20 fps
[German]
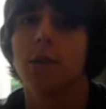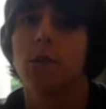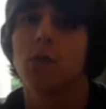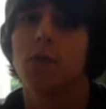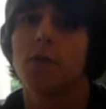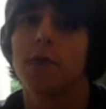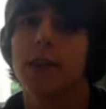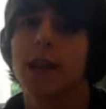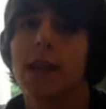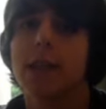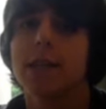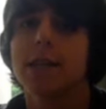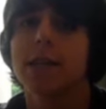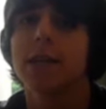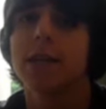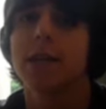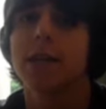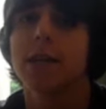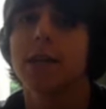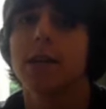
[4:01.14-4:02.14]
Und wegen all
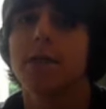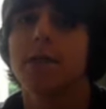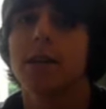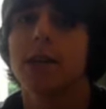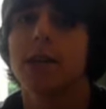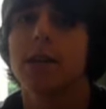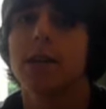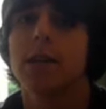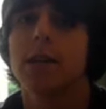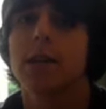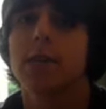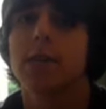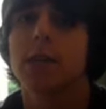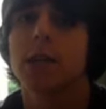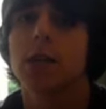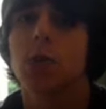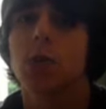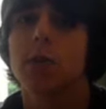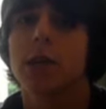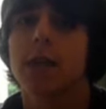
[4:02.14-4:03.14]
dieser Sachen, weil
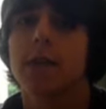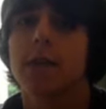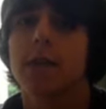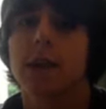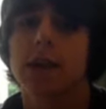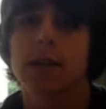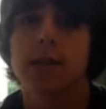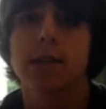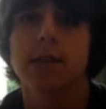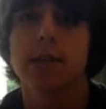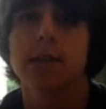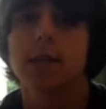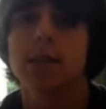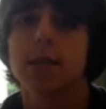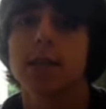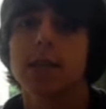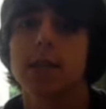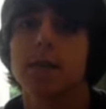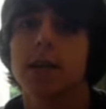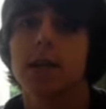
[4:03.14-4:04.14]
Saturn einfach riesig
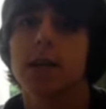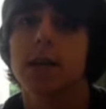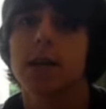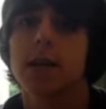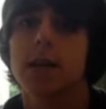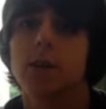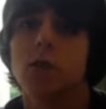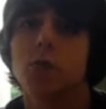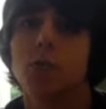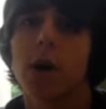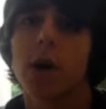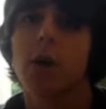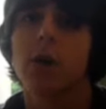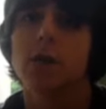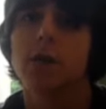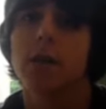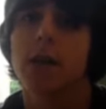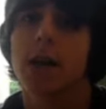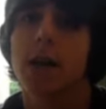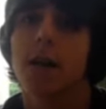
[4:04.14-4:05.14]
ist, weil die eine super
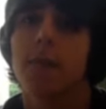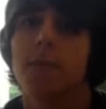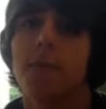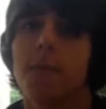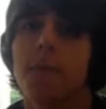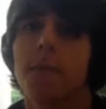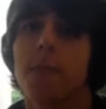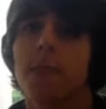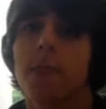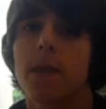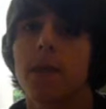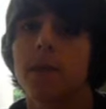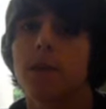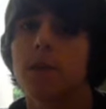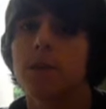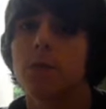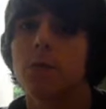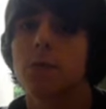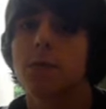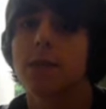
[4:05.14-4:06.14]
Auswahl haben
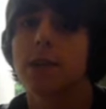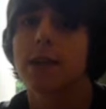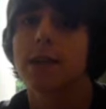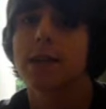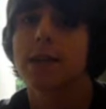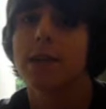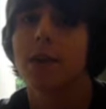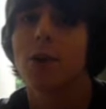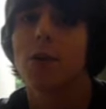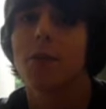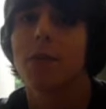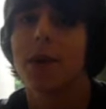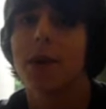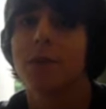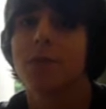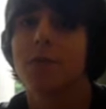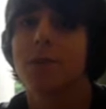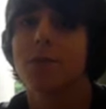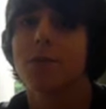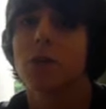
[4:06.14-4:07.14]
und halt genau
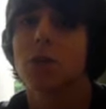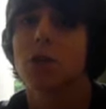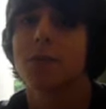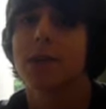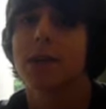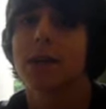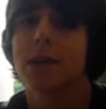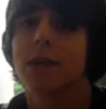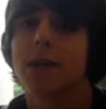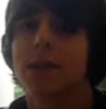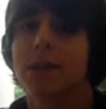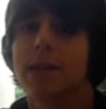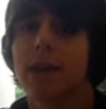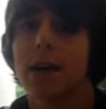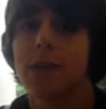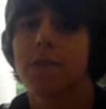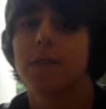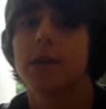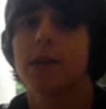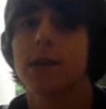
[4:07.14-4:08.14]
meinen Filmgeschmack ich
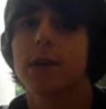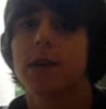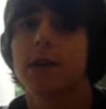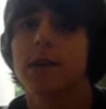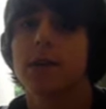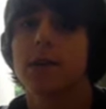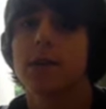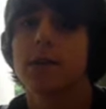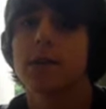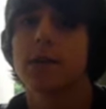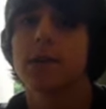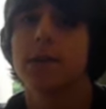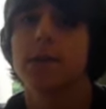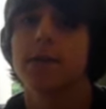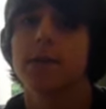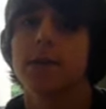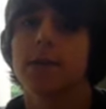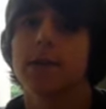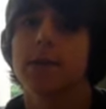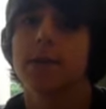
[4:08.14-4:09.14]
da finden kann.
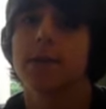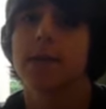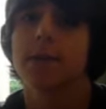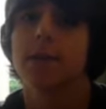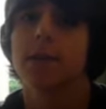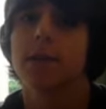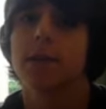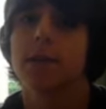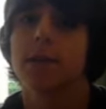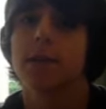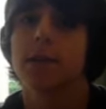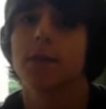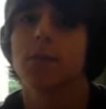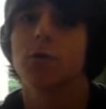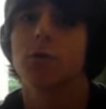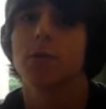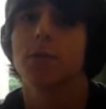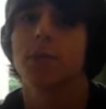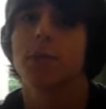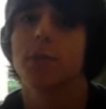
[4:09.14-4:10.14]
Deswegen ist äh,
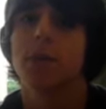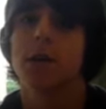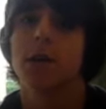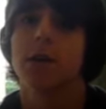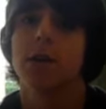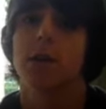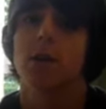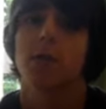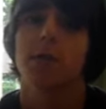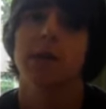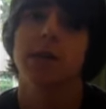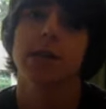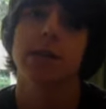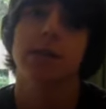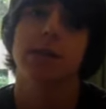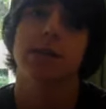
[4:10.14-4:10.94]
Saturn bei mir auf Platz